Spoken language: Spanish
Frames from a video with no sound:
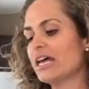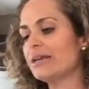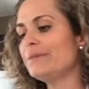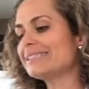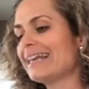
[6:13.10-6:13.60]
ir
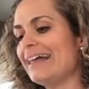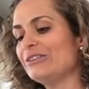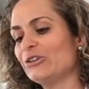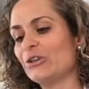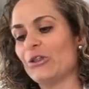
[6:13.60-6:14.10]

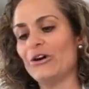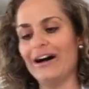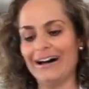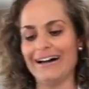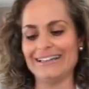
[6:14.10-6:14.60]
mezclando todo.
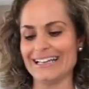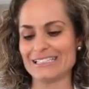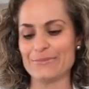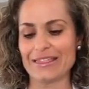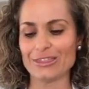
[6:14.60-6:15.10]
¡Ay, ya se
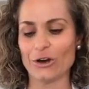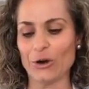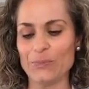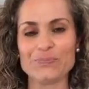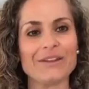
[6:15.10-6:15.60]
me antojó!
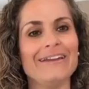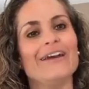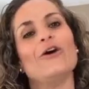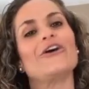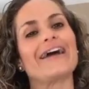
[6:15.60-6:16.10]

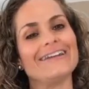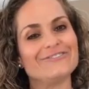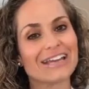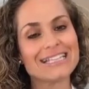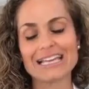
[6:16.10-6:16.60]
Oigan,
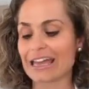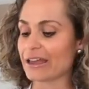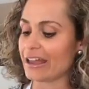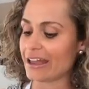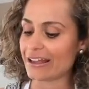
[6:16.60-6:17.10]
fíjense
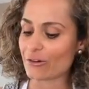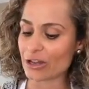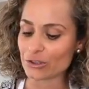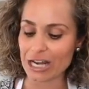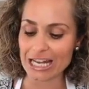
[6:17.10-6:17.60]
que
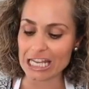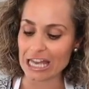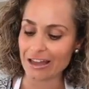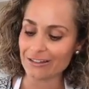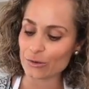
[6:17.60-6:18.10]
cuando era
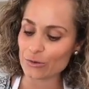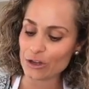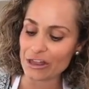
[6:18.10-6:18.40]
niña, una